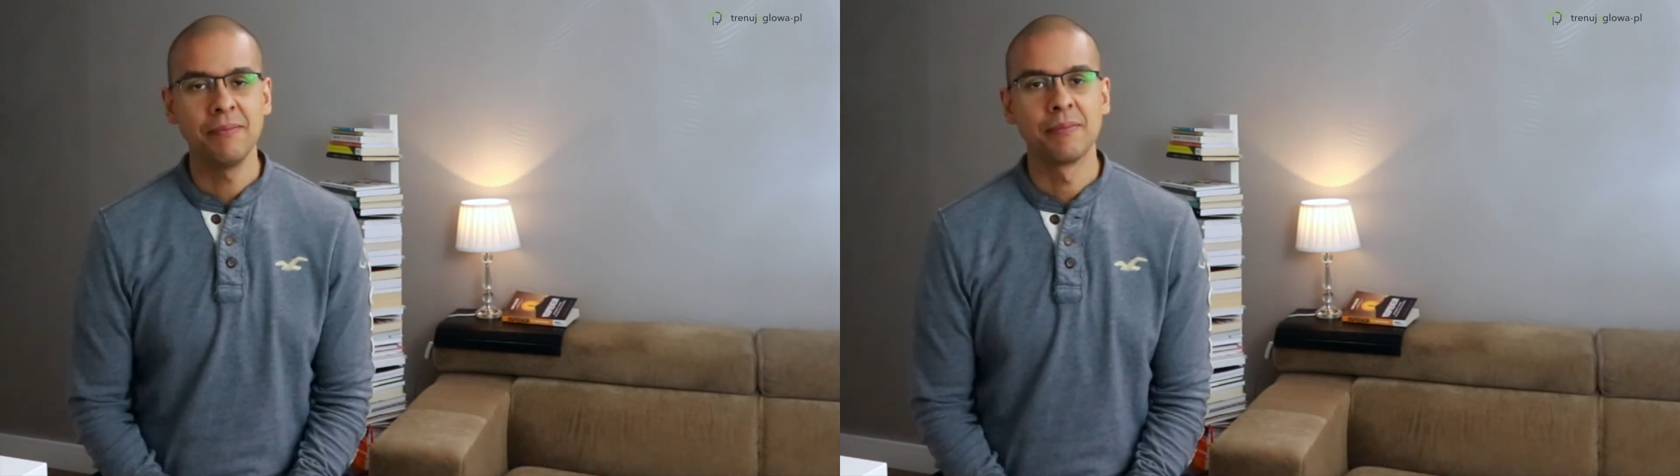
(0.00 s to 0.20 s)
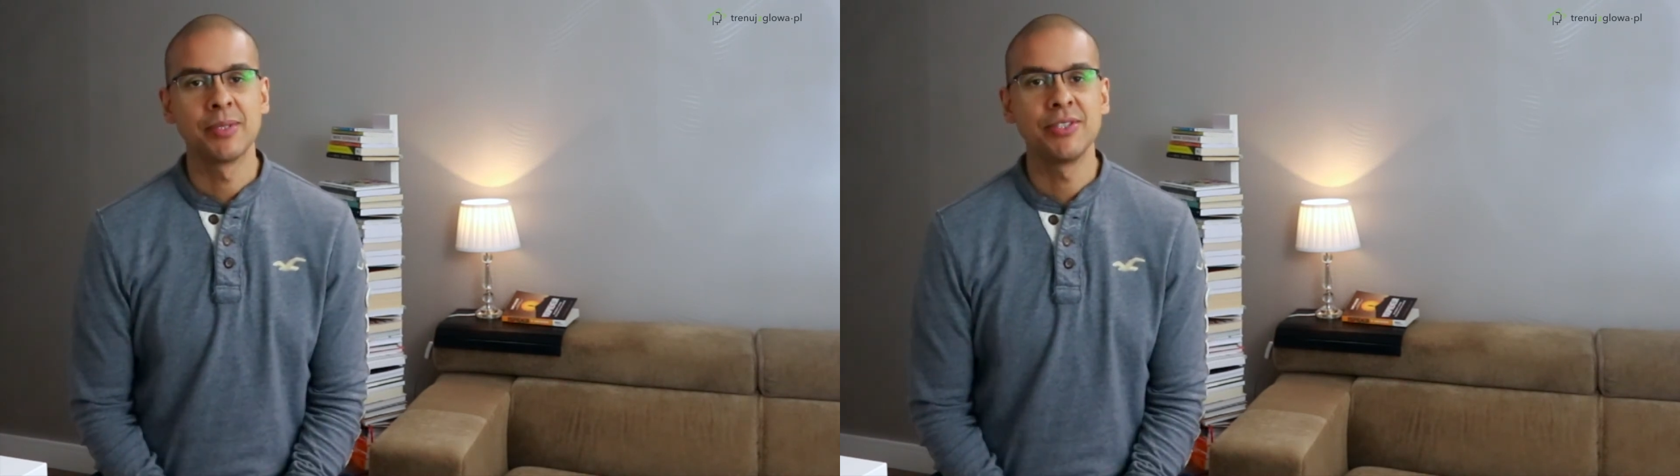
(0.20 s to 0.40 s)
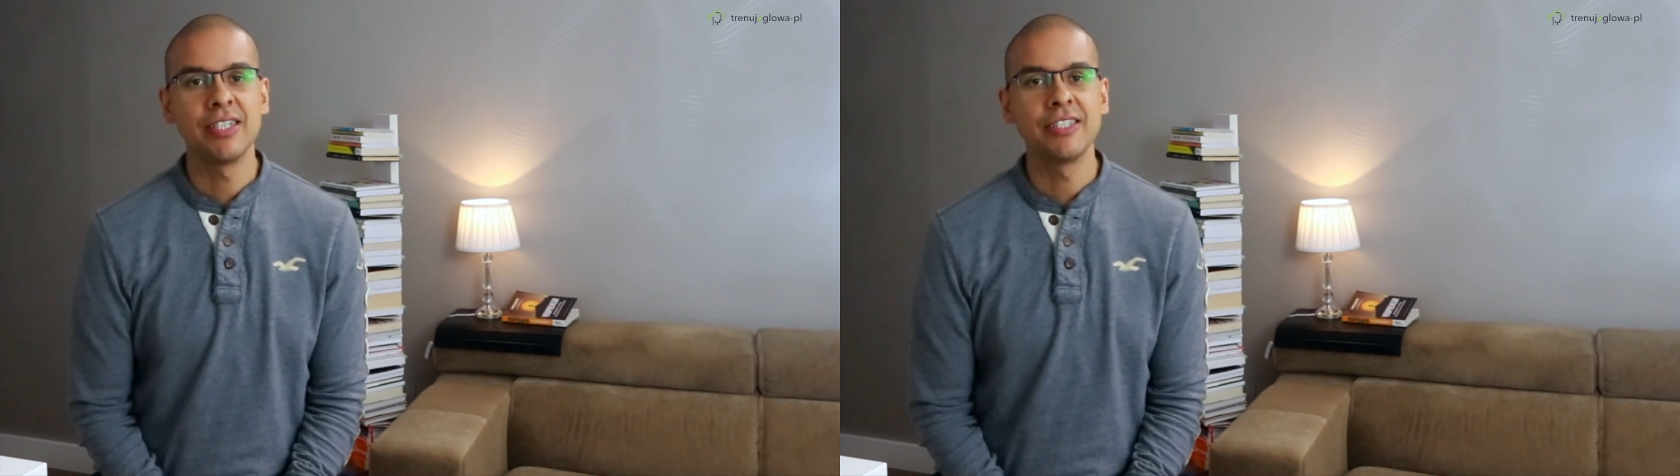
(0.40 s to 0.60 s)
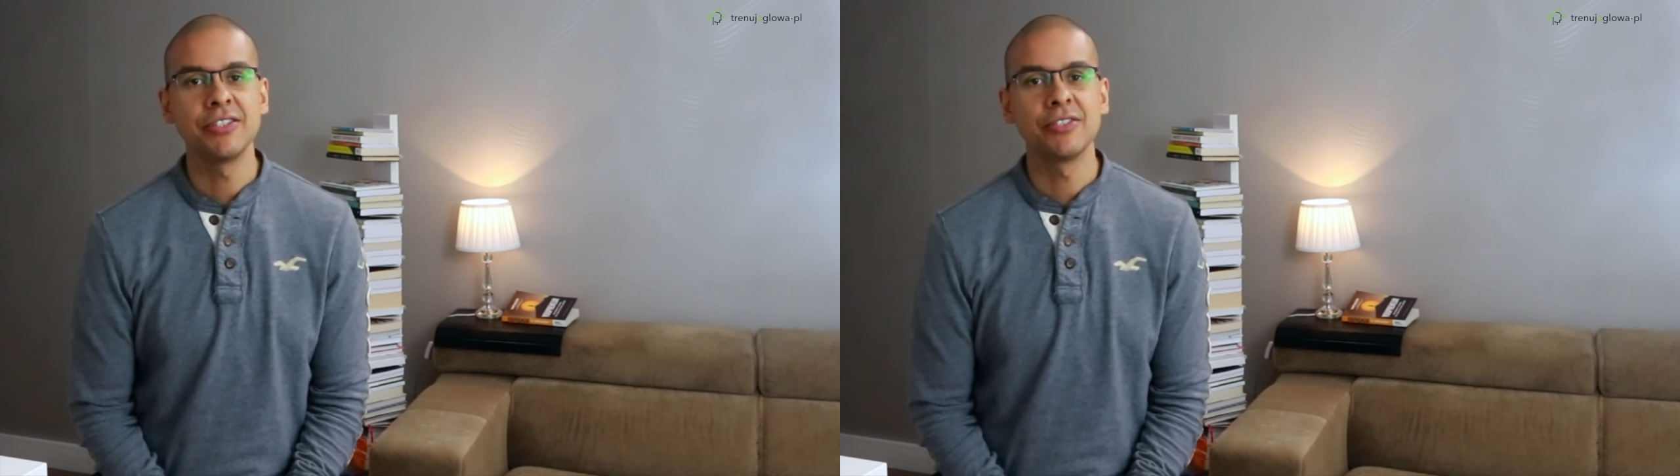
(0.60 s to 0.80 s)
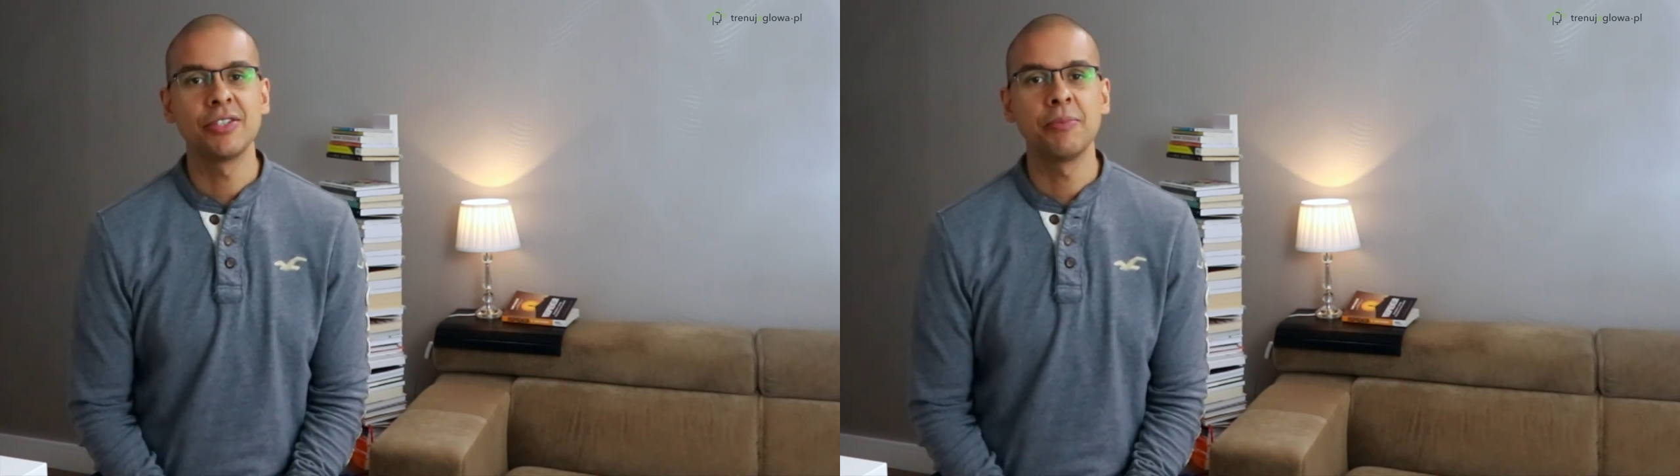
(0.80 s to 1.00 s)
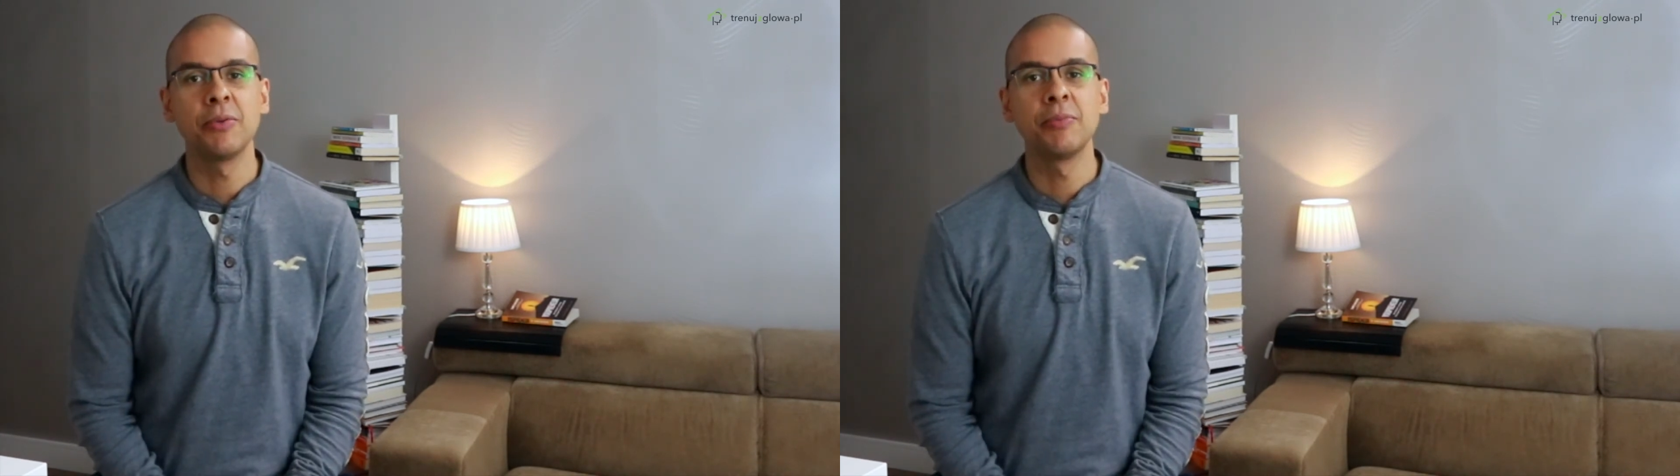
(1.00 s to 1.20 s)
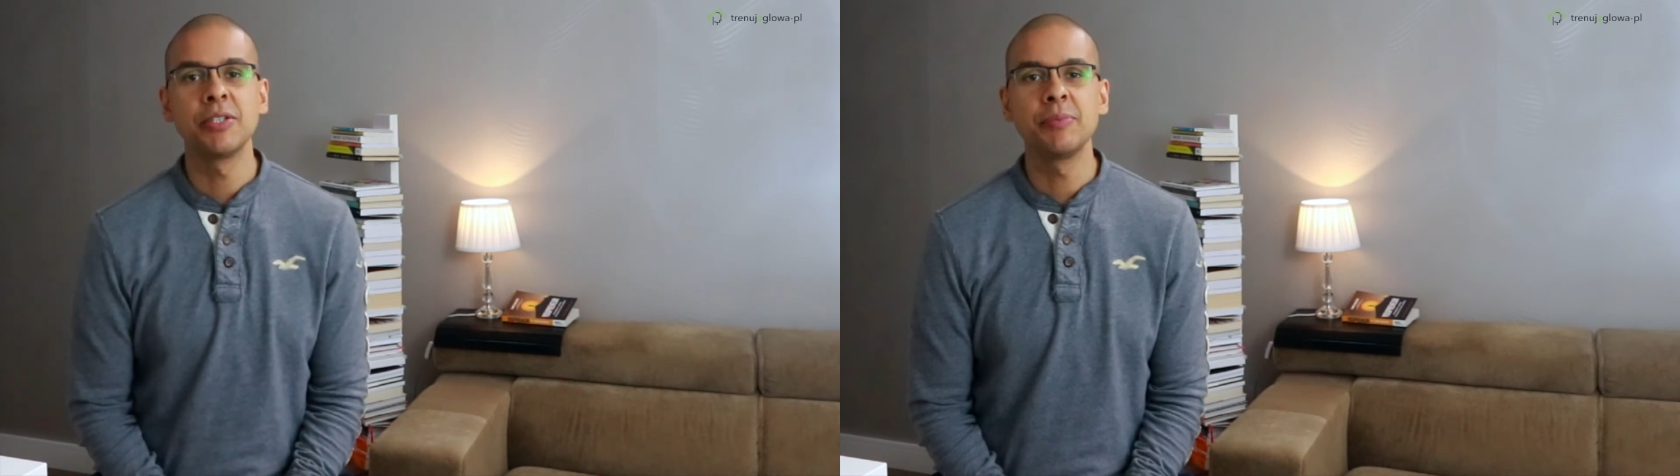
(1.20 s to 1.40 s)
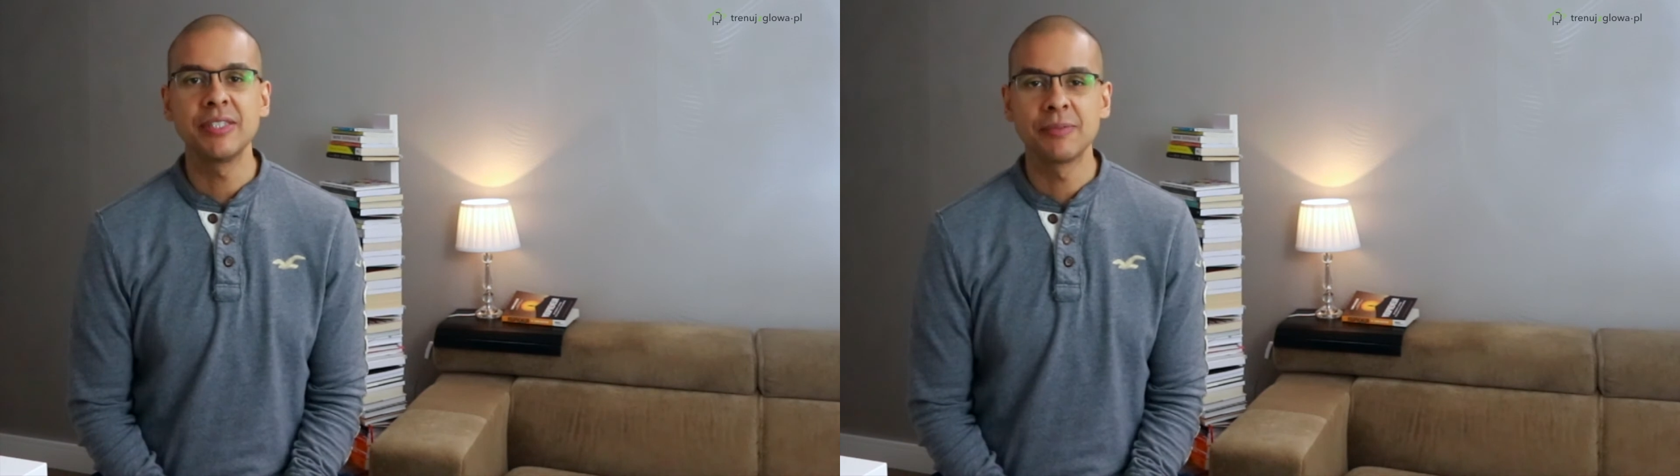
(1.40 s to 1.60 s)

podzielę się z Tobą moimi